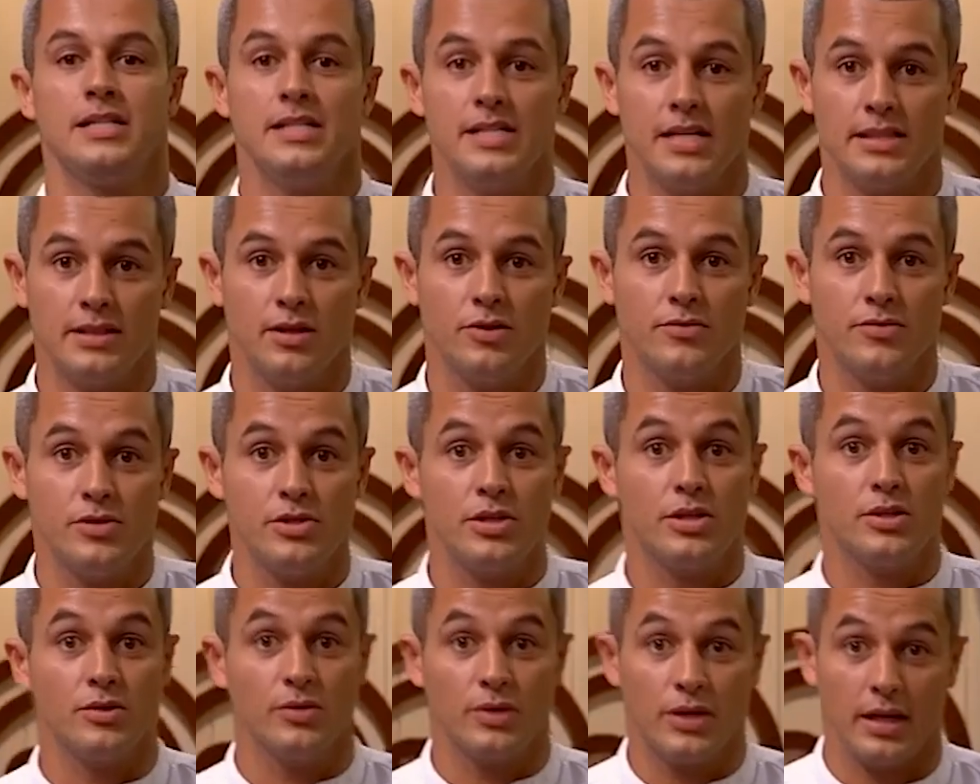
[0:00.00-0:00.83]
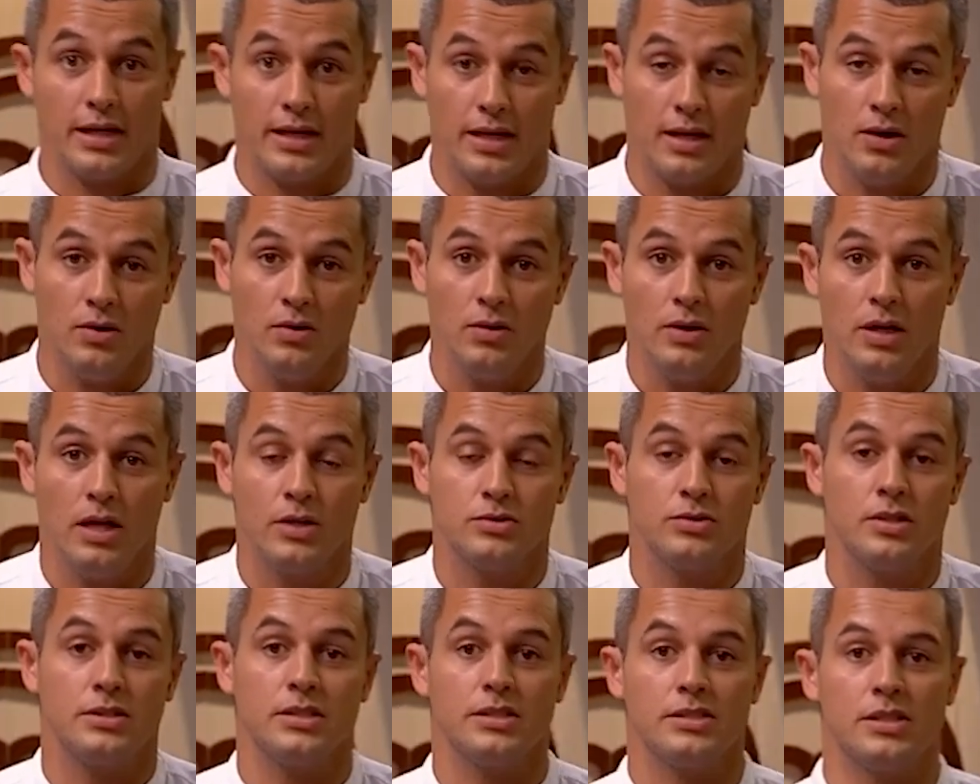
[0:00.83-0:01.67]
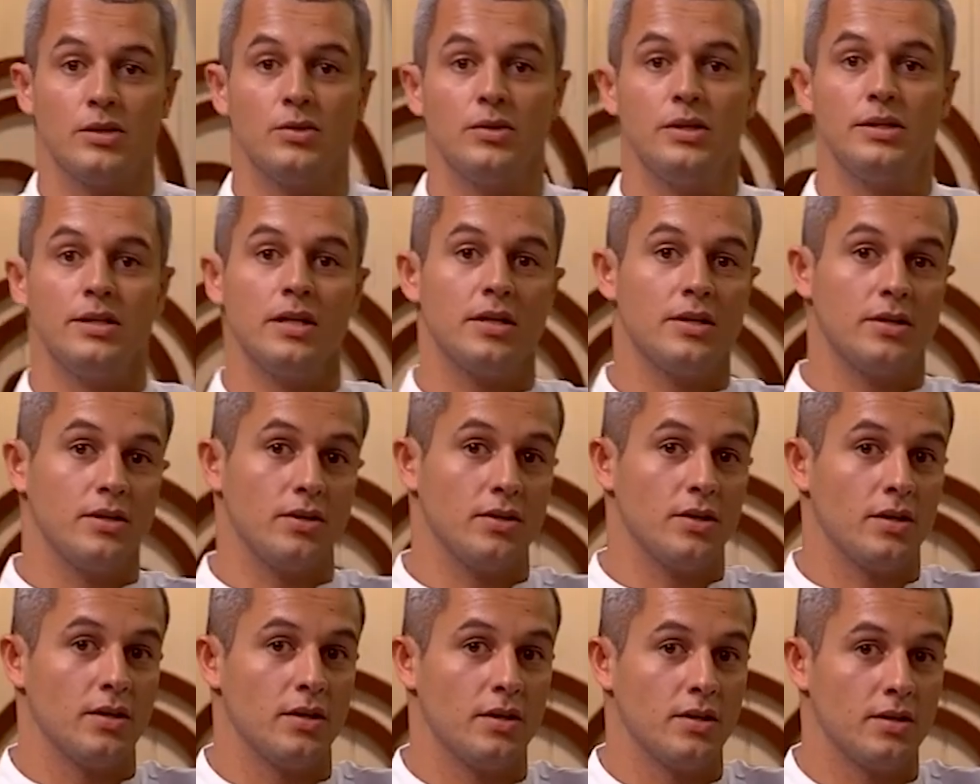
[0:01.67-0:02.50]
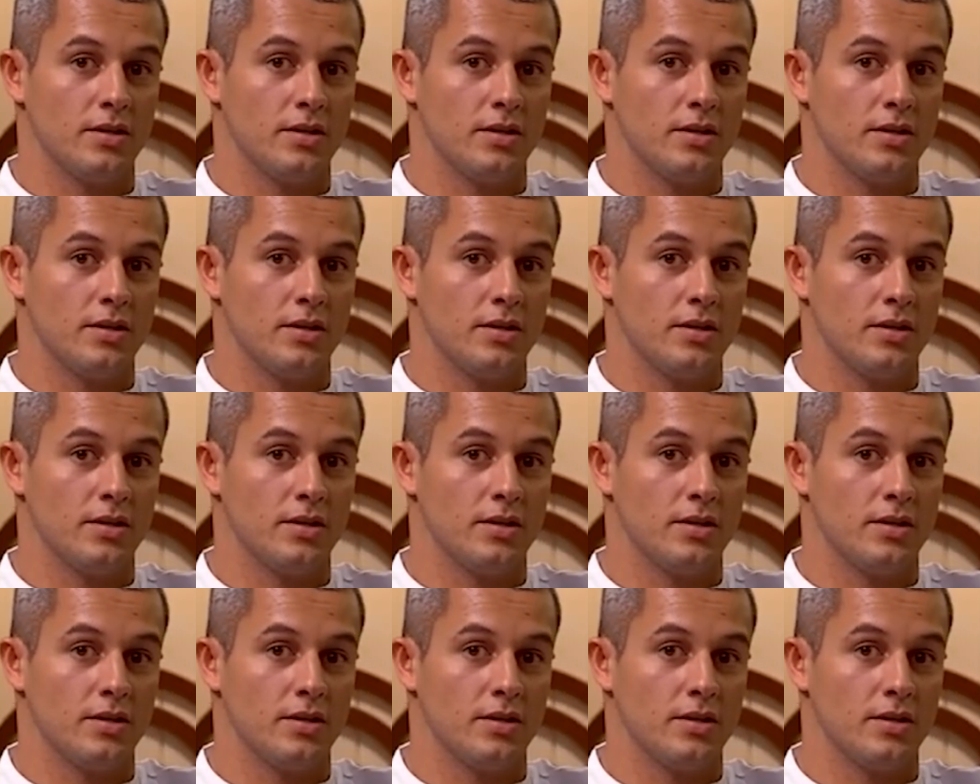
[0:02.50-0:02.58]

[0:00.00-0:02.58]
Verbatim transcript: a gente já tem um vídeo aqui no canal. É só acessar o link aqui, ó.